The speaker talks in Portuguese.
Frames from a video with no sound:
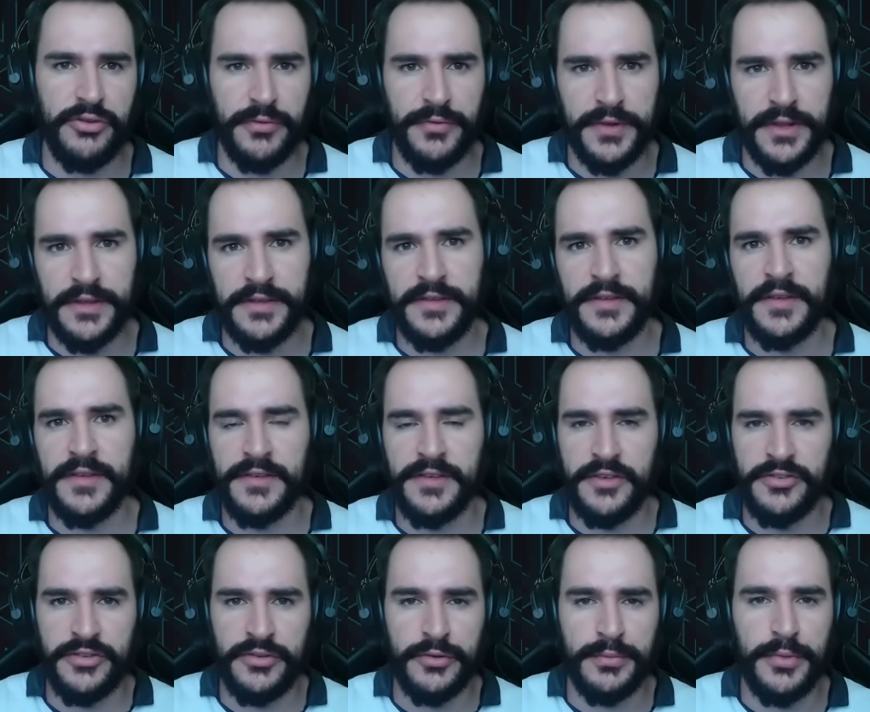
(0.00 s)
of Clans,
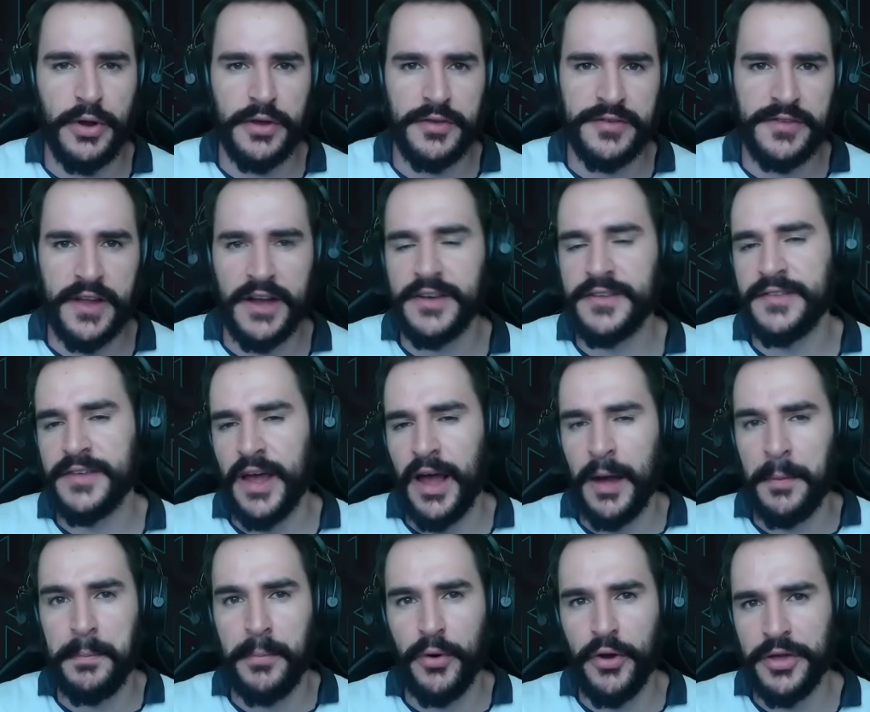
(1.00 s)
seja no Brawl Stars,
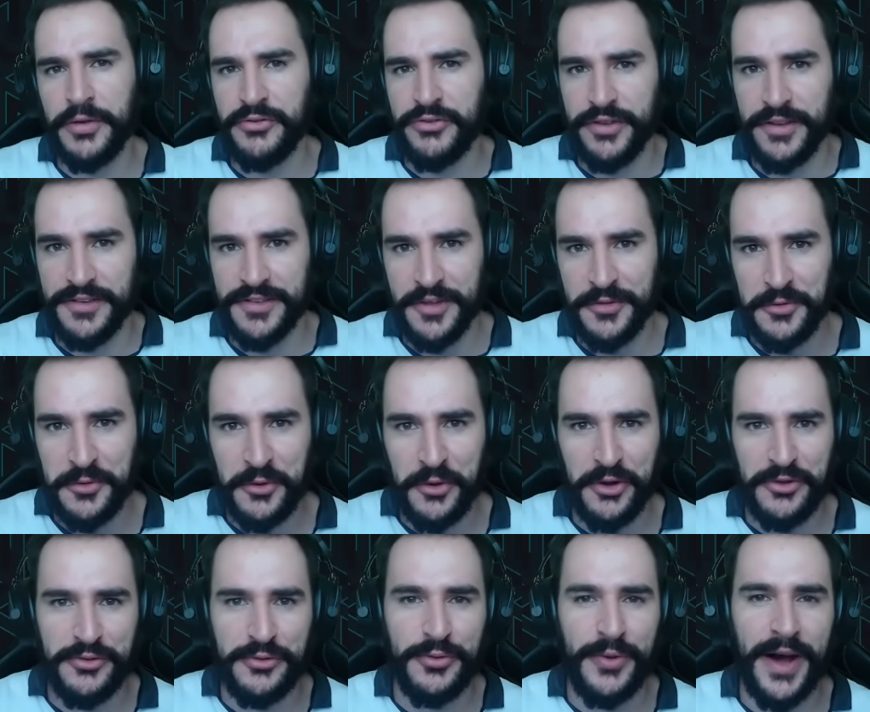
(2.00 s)
apoie utilizando o
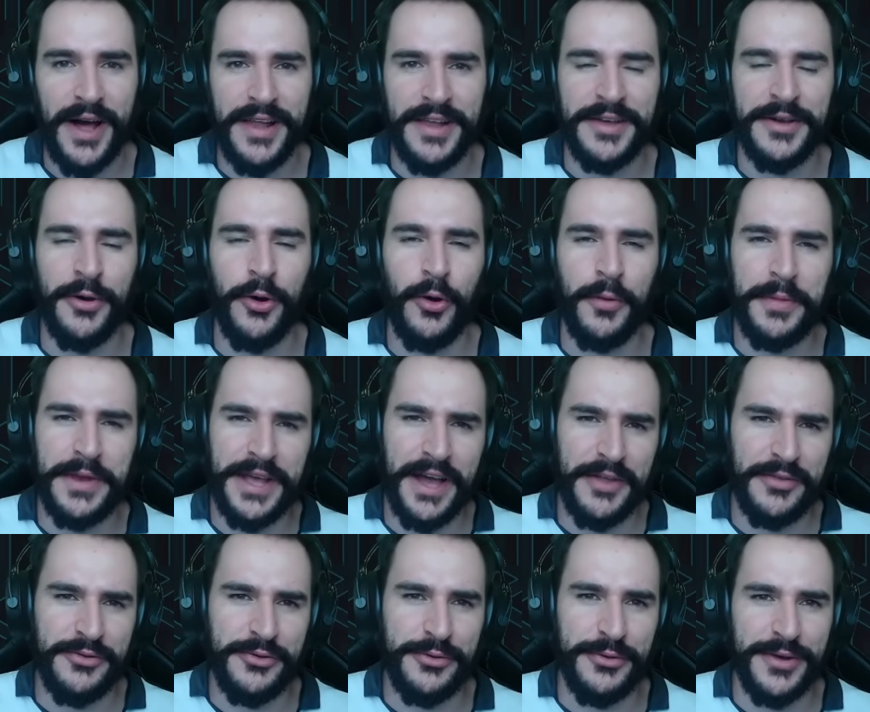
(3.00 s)
código ALAN.
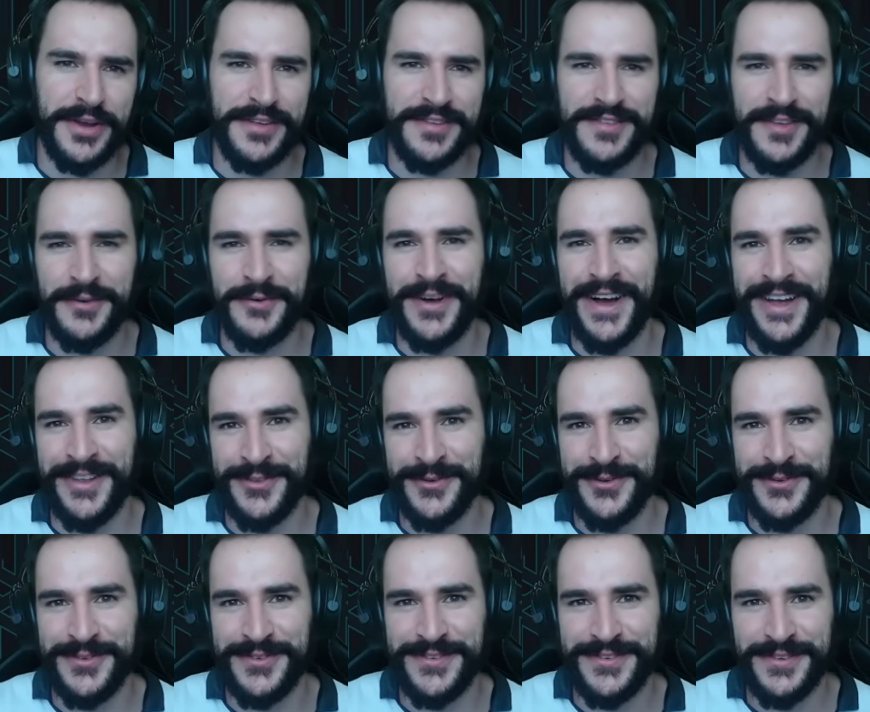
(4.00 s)
Obrigado de coração a
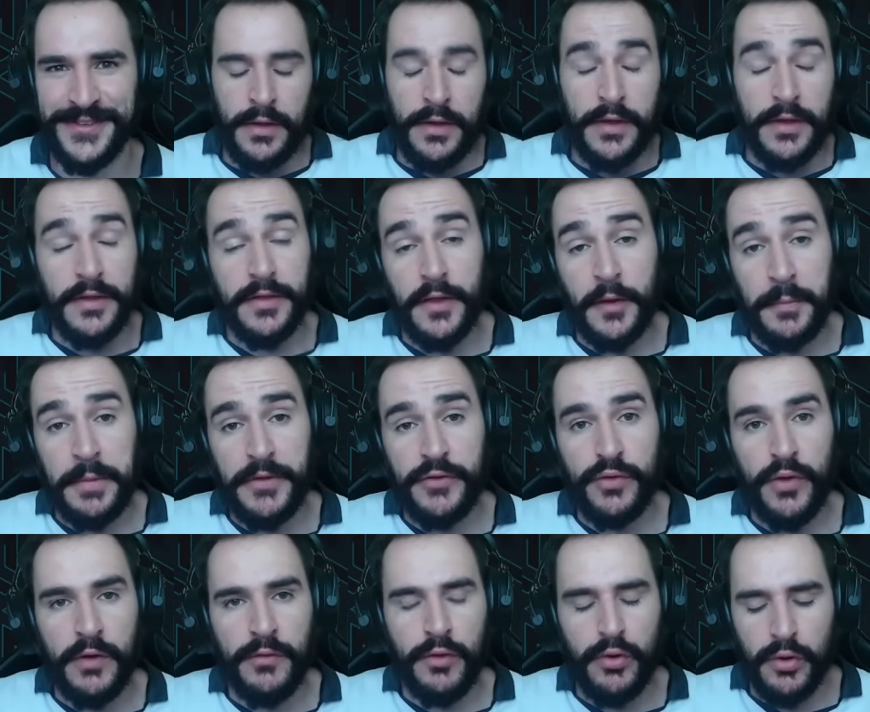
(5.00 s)
todos. Então,
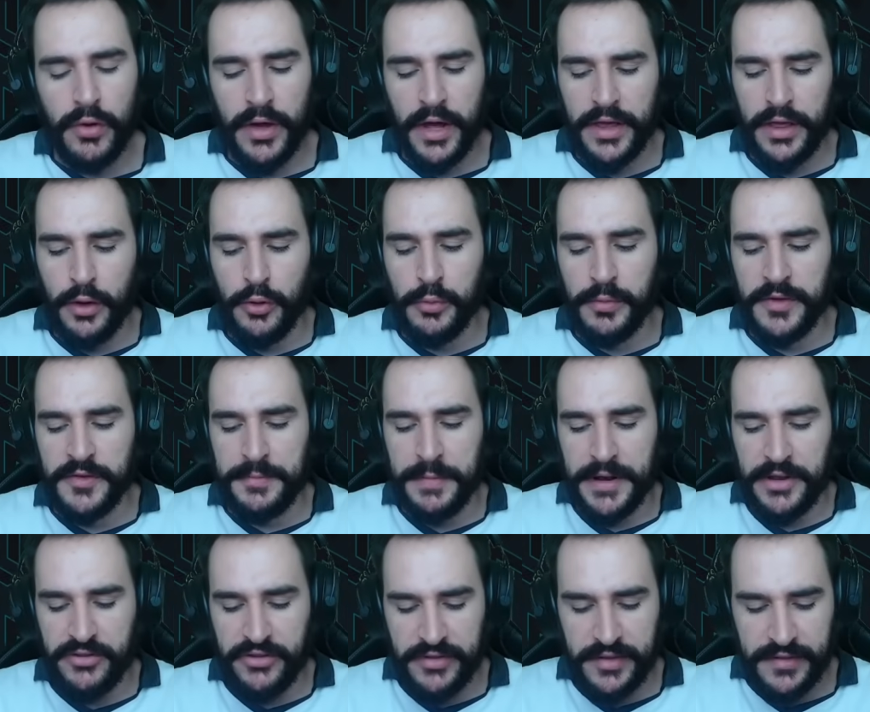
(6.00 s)
pessoal, vou colocar aqui algumas
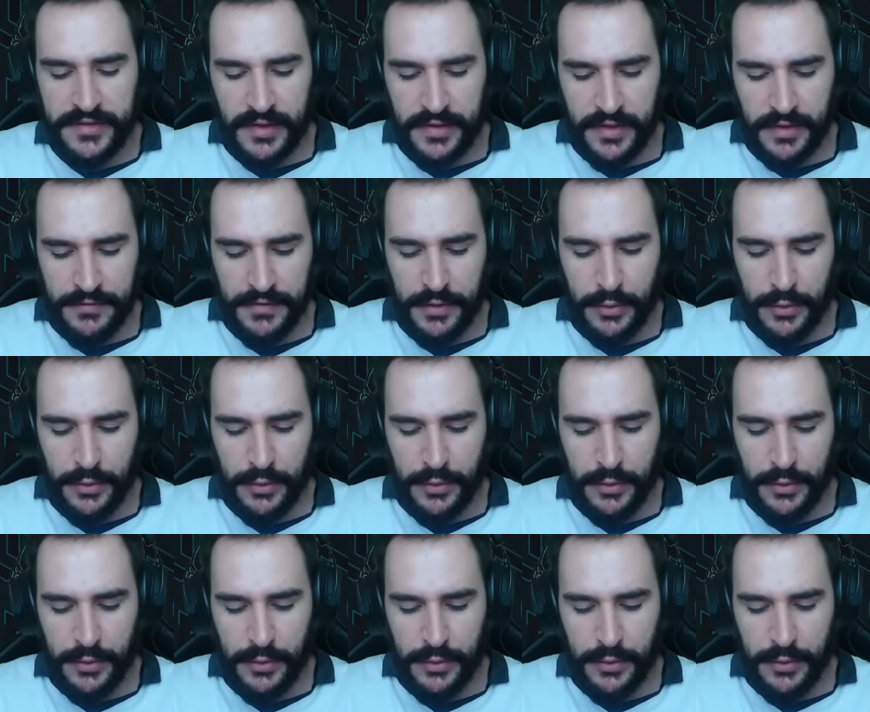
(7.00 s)
partidas da TV